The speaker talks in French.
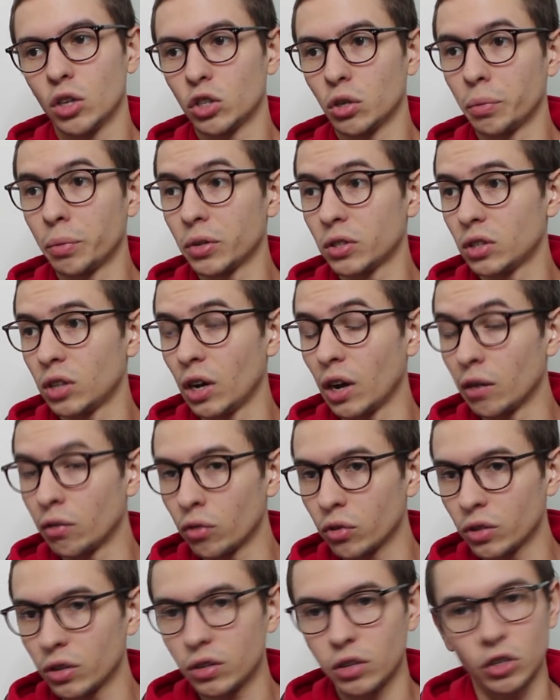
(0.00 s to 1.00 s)
sais pas s'il la
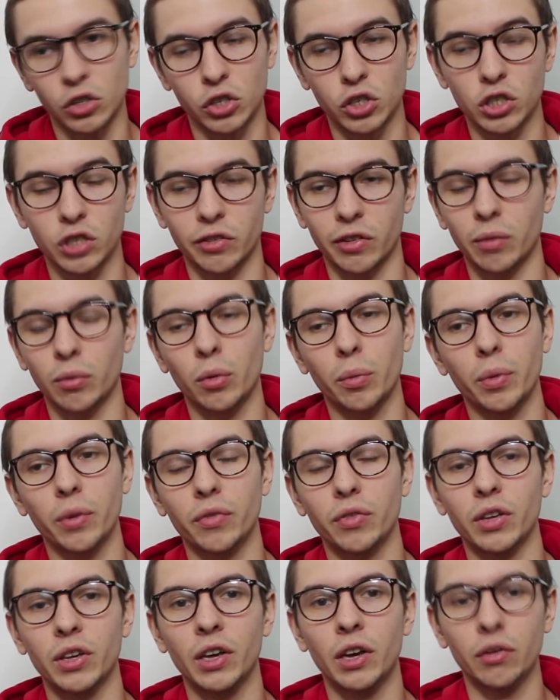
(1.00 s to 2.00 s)
vendait celle-ci, j'ai vraiment pas
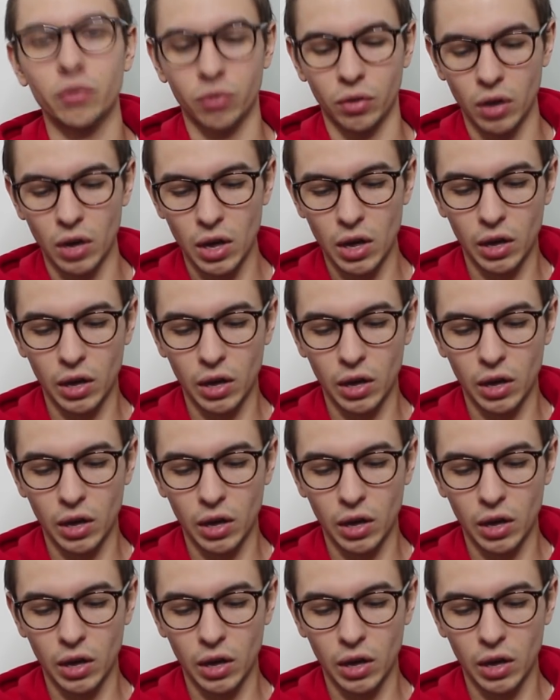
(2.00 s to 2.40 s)
fait gaffe.